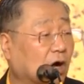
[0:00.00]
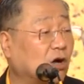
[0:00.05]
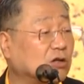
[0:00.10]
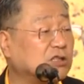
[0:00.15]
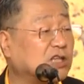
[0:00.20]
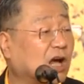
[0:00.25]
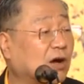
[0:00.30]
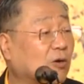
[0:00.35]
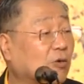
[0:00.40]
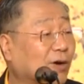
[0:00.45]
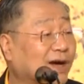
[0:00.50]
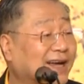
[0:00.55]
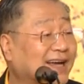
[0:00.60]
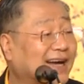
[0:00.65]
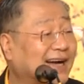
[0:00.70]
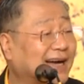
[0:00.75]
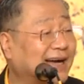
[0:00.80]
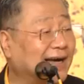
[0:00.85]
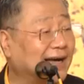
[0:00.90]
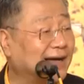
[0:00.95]
好忏悔
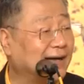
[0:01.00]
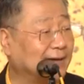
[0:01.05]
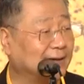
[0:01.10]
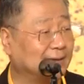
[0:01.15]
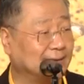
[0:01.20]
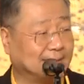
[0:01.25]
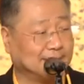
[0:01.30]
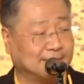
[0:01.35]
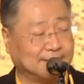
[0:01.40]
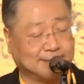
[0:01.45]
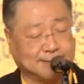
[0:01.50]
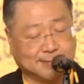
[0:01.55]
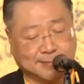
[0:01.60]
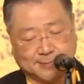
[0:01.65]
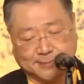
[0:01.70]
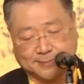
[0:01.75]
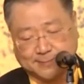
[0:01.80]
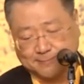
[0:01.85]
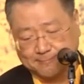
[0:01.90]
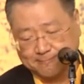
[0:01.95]
啊。好的，
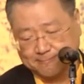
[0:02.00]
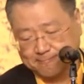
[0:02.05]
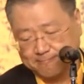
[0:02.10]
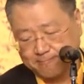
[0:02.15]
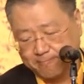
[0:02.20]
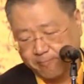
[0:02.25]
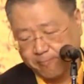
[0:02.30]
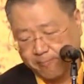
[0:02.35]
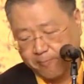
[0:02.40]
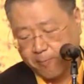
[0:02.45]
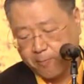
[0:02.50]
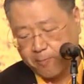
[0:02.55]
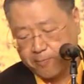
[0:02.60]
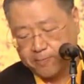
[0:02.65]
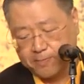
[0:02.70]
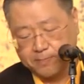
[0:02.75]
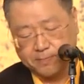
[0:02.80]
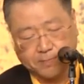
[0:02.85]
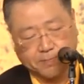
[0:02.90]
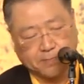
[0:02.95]
我每天都在
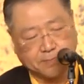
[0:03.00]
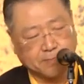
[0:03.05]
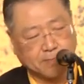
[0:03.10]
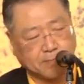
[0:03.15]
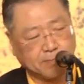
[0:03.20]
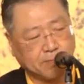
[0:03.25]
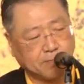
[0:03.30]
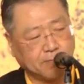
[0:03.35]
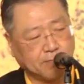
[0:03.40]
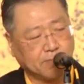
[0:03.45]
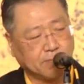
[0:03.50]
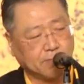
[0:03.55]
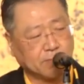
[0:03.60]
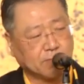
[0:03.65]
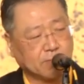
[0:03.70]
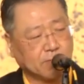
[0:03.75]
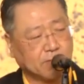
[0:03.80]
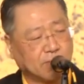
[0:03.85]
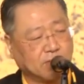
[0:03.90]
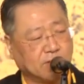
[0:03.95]
忏悔了。
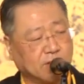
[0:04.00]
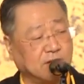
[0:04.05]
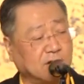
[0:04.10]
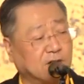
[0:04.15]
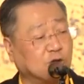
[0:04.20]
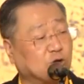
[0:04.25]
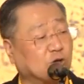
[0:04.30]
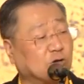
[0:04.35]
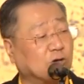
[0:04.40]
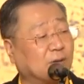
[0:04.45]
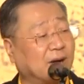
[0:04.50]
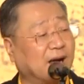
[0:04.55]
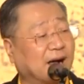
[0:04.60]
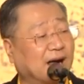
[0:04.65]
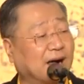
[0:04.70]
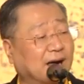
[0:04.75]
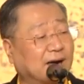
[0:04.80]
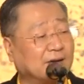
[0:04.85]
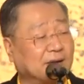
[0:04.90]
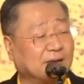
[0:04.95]
听得懂了吗？